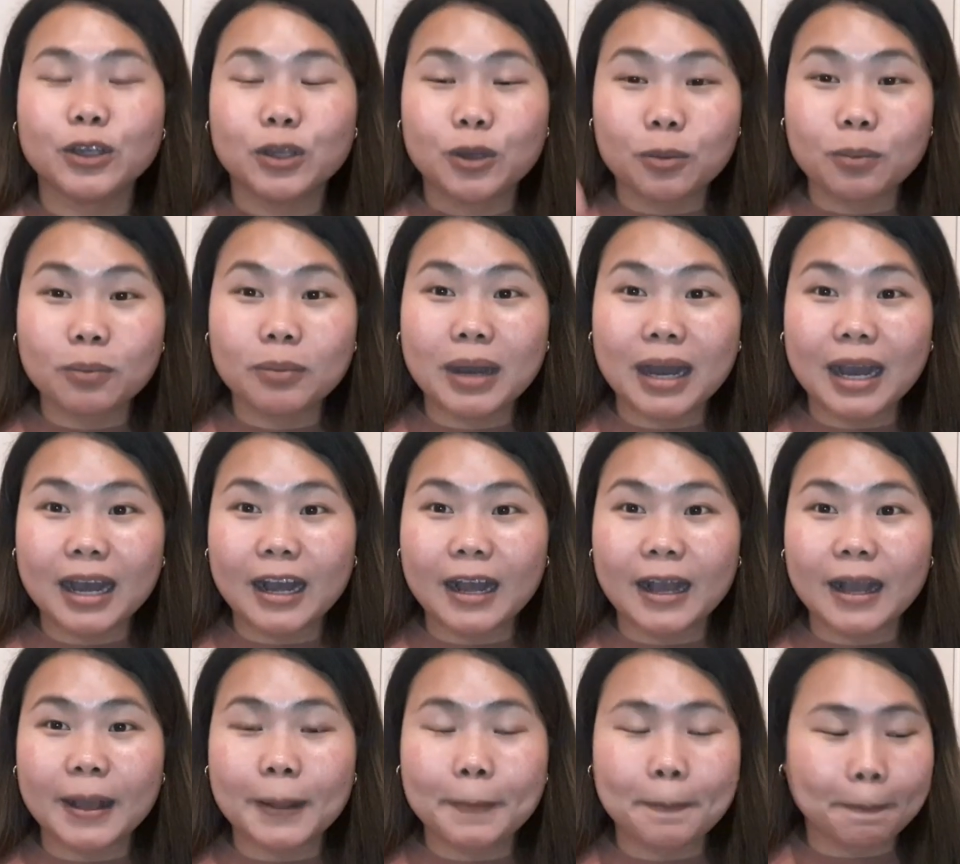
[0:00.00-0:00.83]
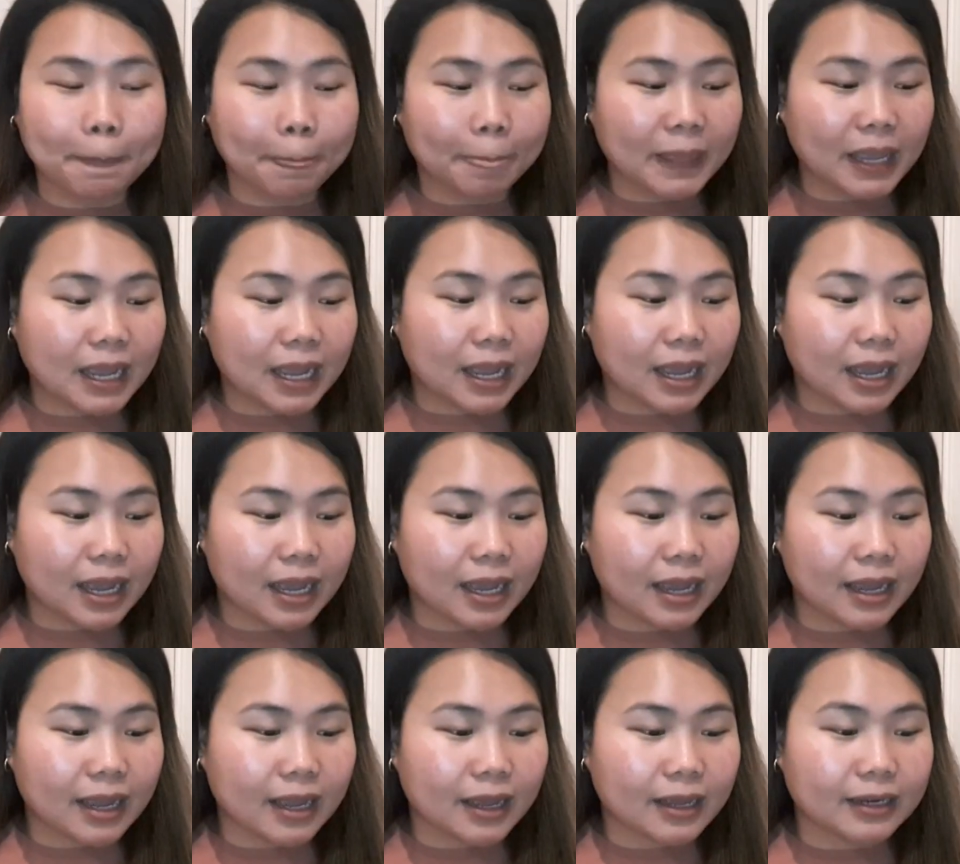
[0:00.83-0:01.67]
yung mga
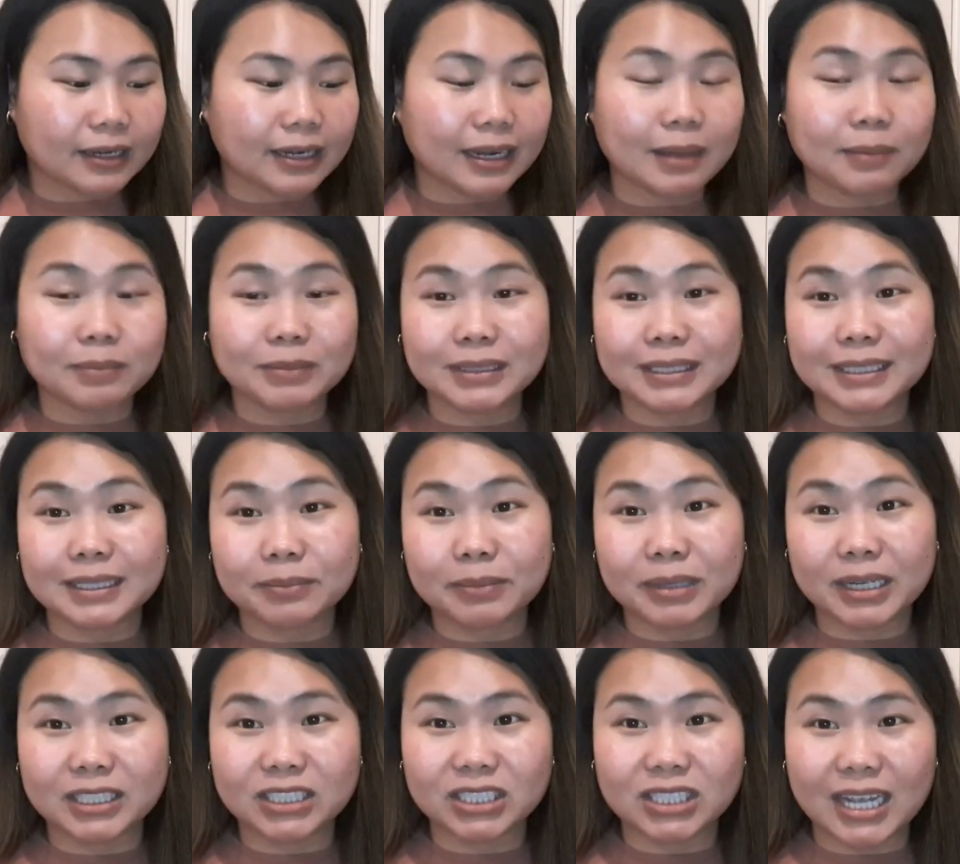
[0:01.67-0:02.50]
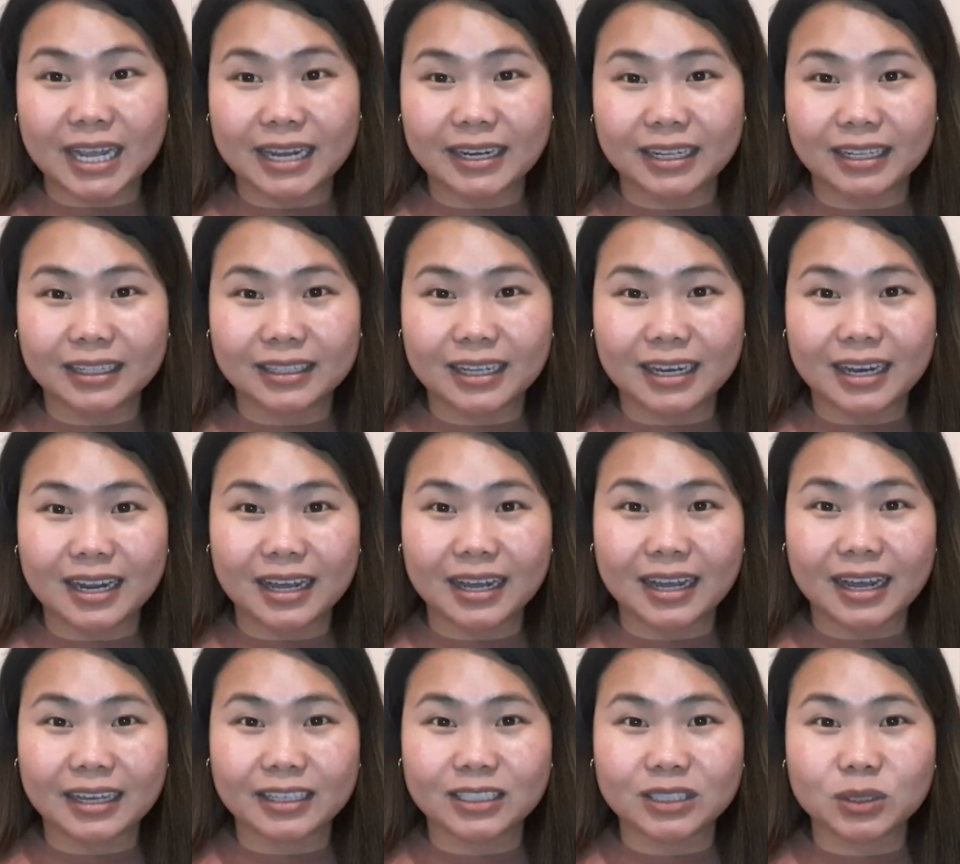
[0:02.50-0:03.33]
uh, names ng mga channel
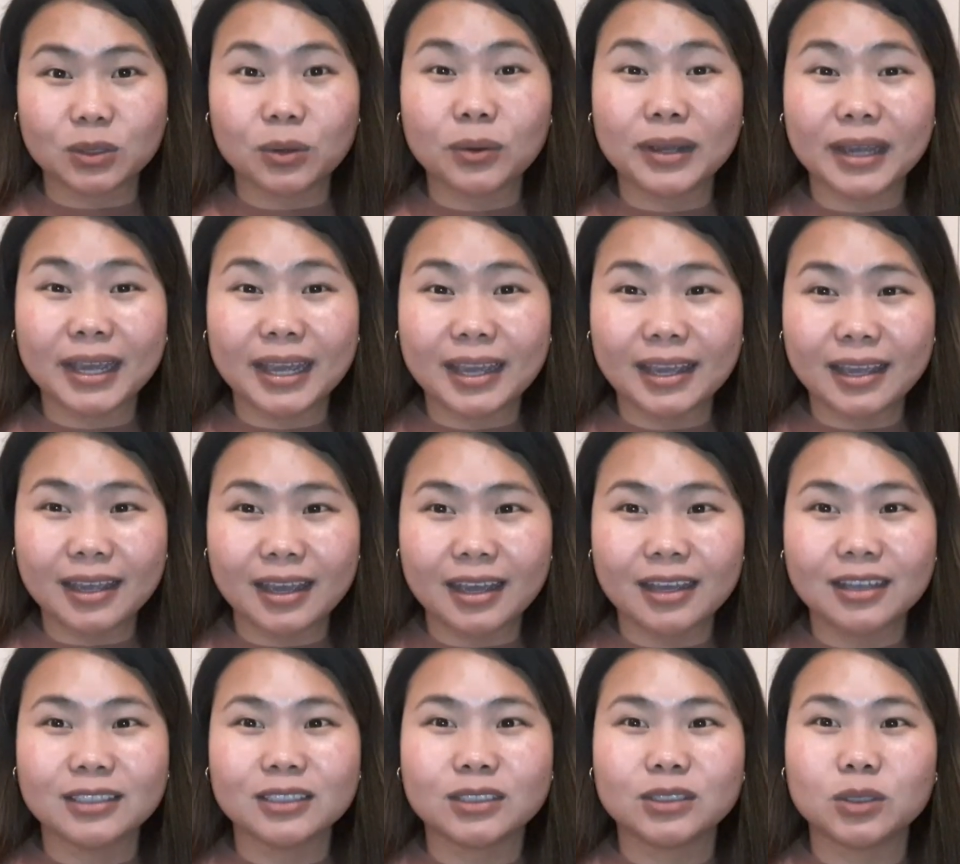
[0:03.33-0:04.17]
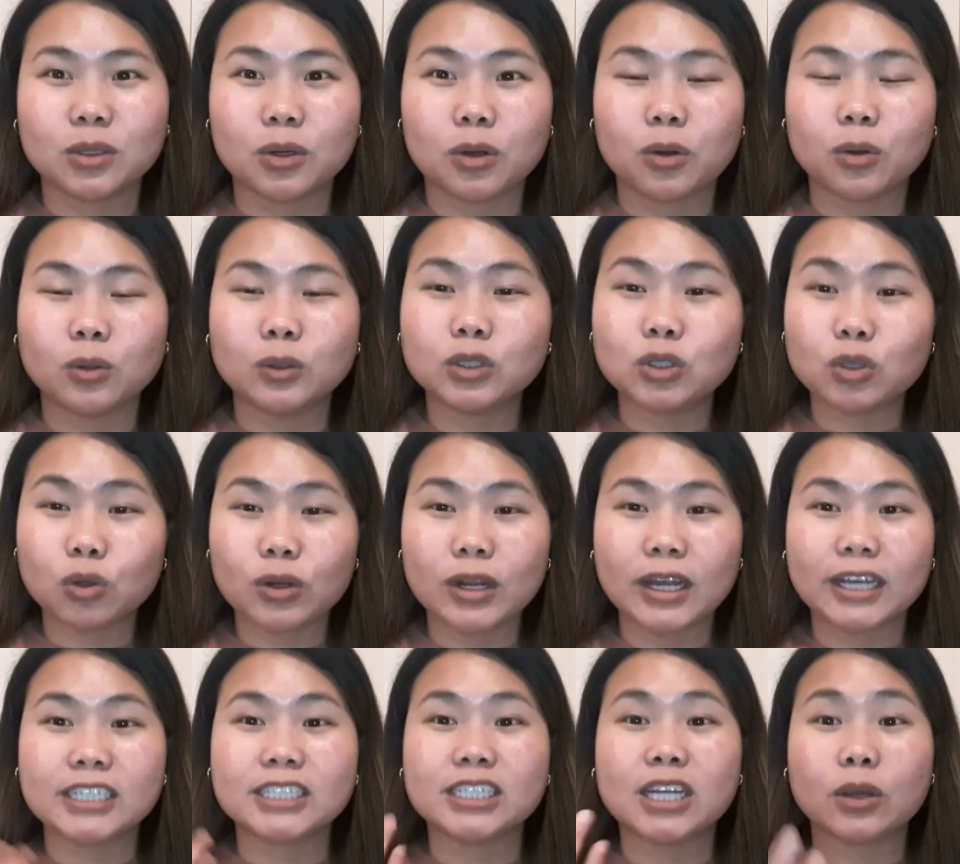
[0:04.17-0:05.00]
nila, guys, okay? So, gusto
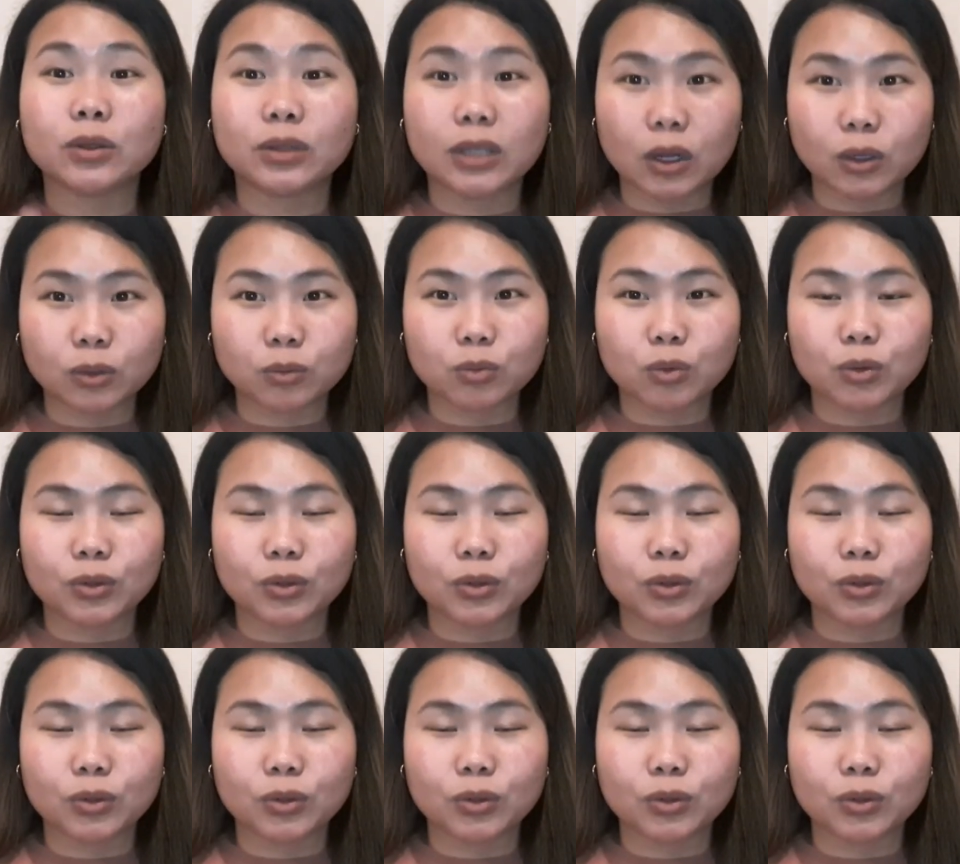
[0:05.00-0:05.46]
ko lang i-shout out